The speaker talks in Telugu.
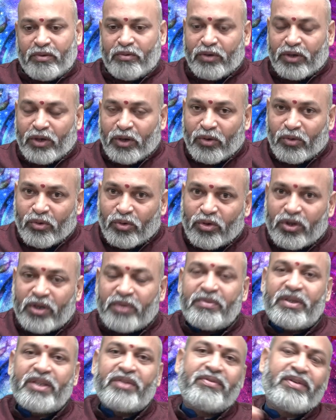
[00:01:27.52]
ఒక
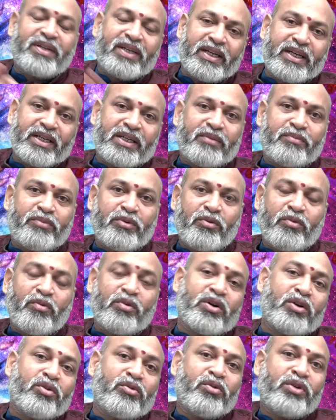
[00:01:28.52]
రోడ్డు మీద వెళ్ళేటప్పుడు
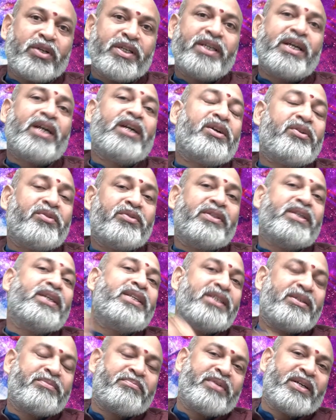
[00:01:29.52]
ఒక గొయ్యి అక్కడ ఉంది
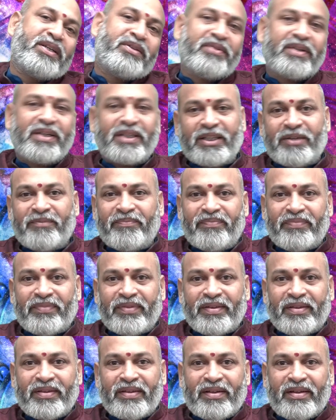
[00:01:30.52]
అని చెప్పేటువంటిది
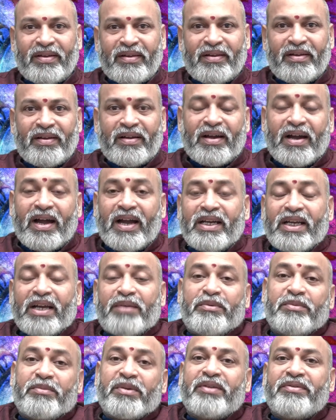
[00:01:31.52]
అంటే
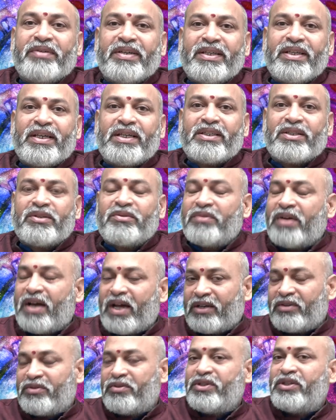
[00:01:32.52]
అప్పుడు మనం ఏం చేస్తాం
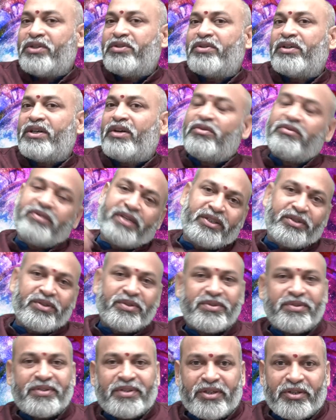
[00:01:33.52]
అటు నుంచి ఎదురుగా ఓ వ్యక్తి
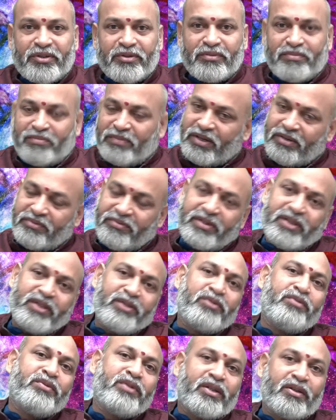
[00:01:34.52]
వస్తున్నాడు మనం
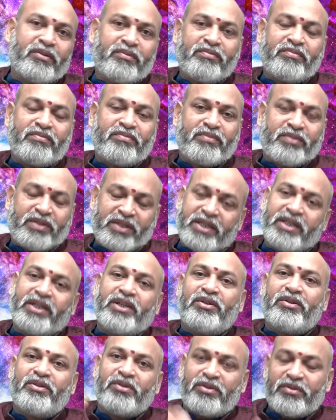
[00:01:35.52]
వెళ్తూ ఉన్నాం
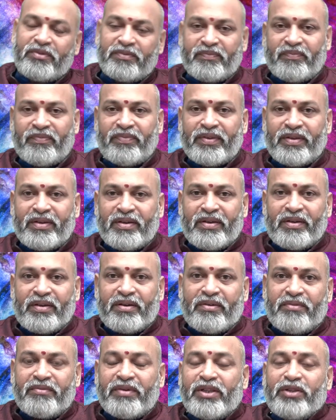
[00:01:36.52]
వెళ్తూ
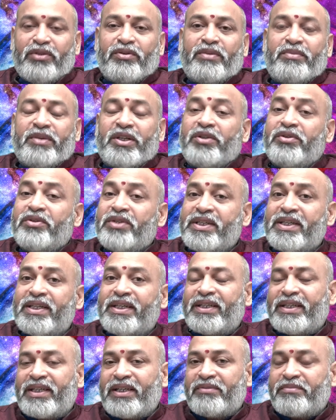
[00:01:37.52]
వెళ్తున్నప్పుడు ఎందుకు
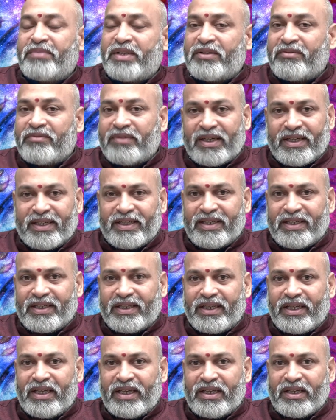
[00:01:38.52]
చీకటి అయిన పదం
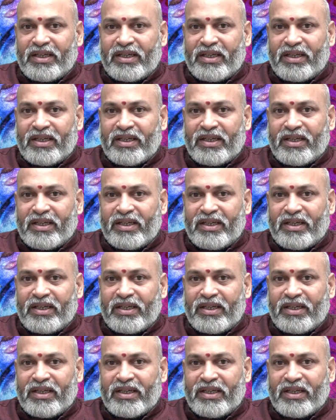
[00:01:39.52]
వాడానంటే